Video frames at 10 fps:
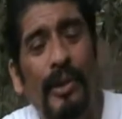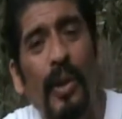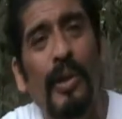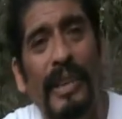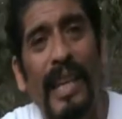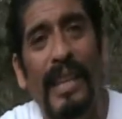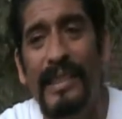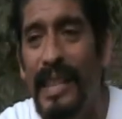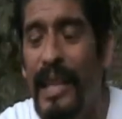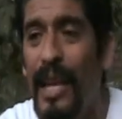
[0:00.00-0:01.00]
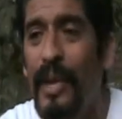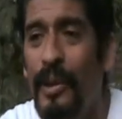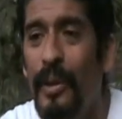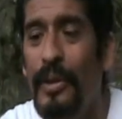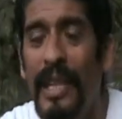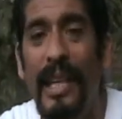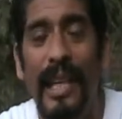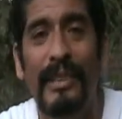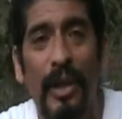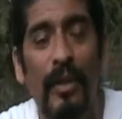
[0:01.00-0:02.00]
Todos quieren ser, todos
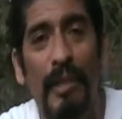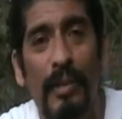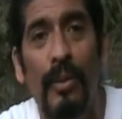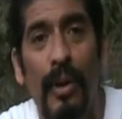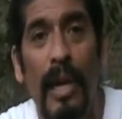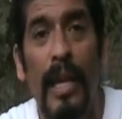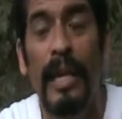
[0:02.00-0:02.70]
quieren hacer lo mismo